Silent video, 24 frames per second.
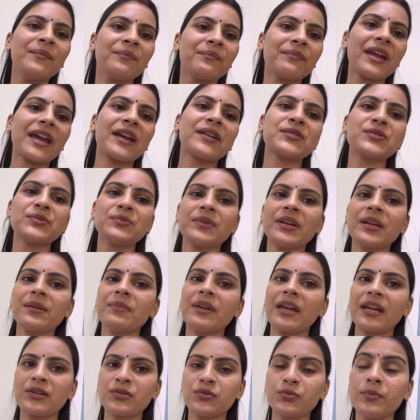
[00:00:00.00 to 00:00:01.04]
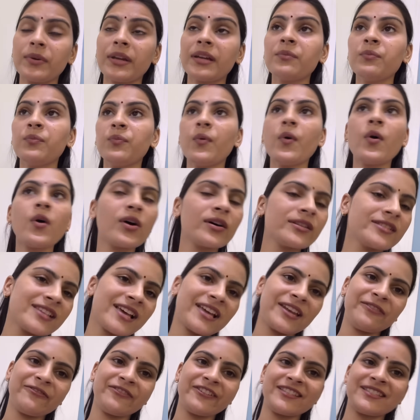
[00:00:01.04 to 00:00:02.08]
बैक टू बैक बैक टू बैक बहुत
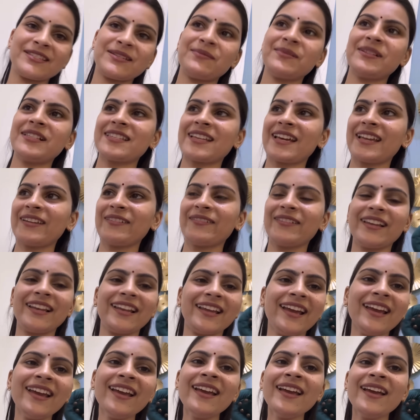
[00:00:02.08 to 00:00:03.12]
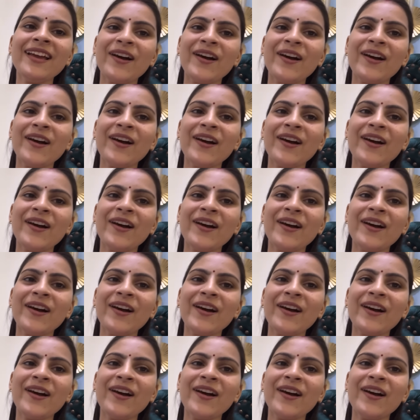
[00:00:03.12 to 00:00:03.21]
सारे फेस्टिवल्स आने वाले हैं